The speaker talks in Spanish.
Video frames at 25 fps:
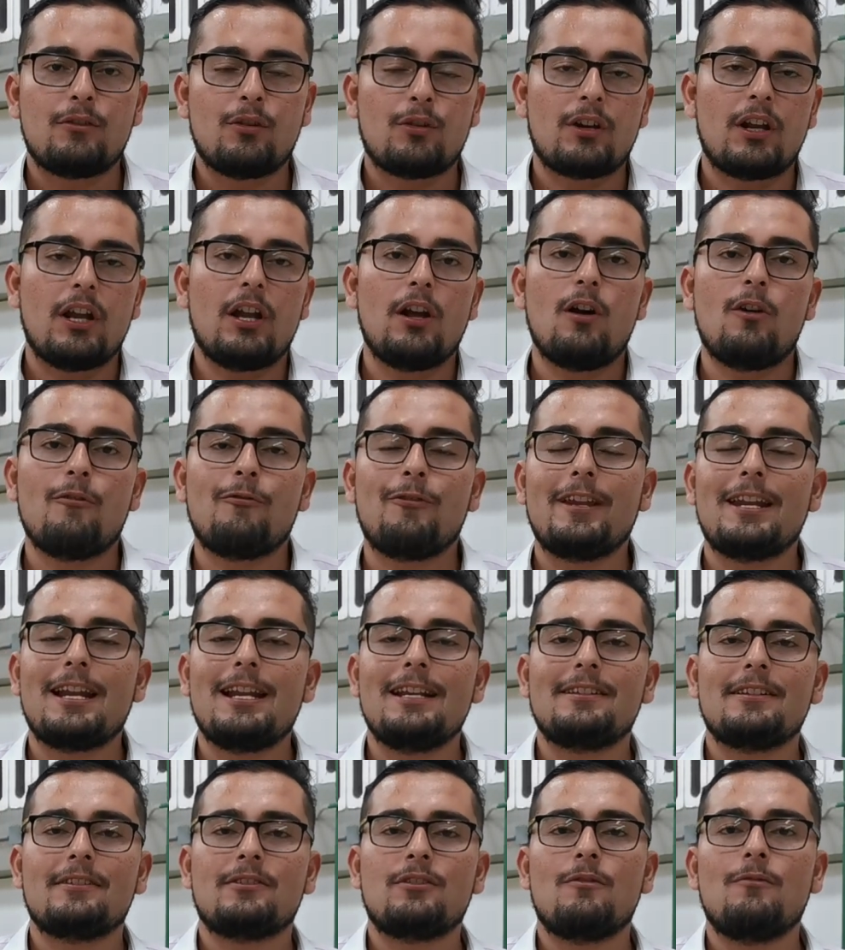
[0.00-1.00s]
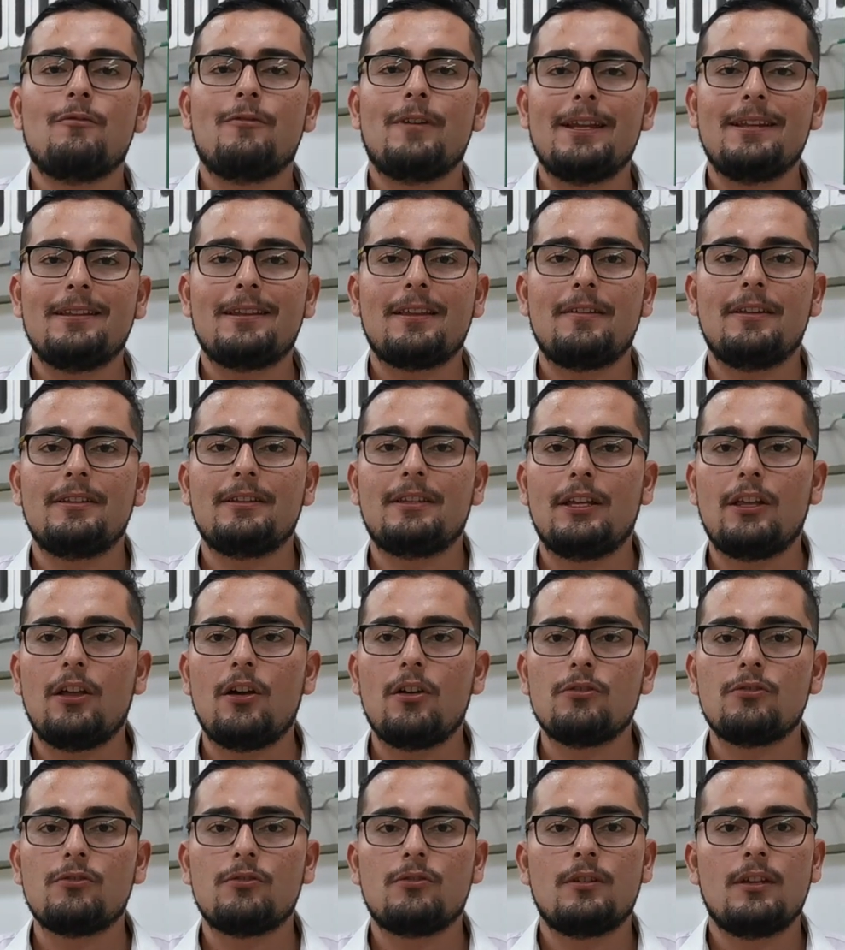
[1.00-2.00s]
torneo finalización
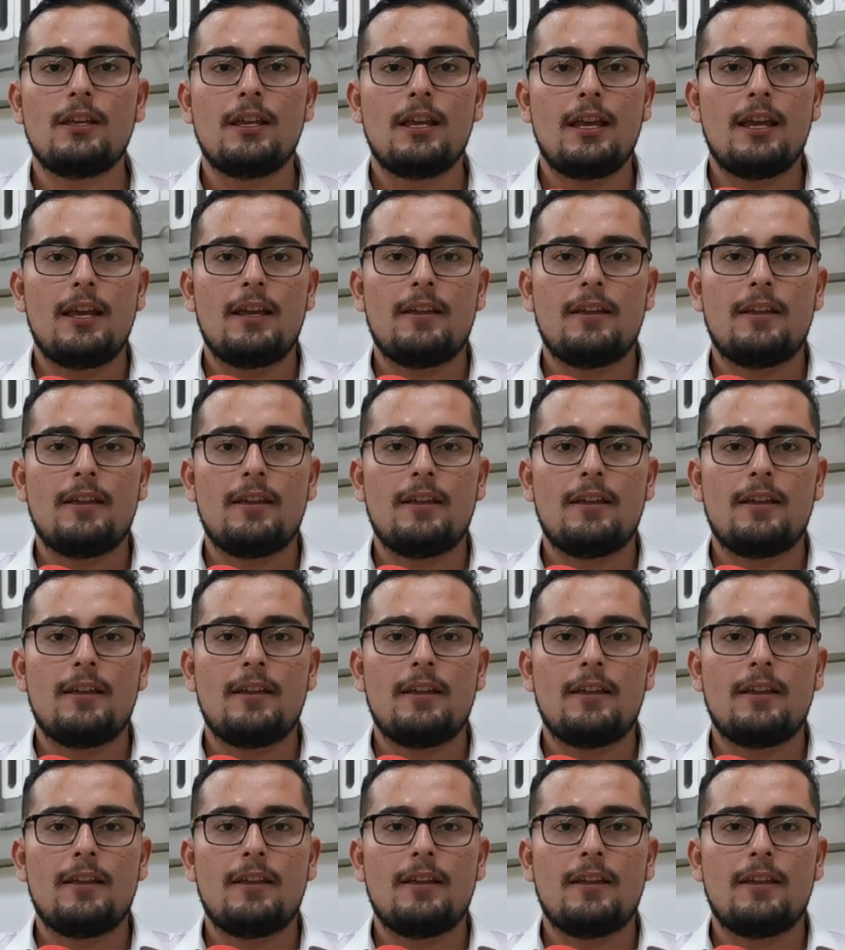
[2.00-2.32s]
2022,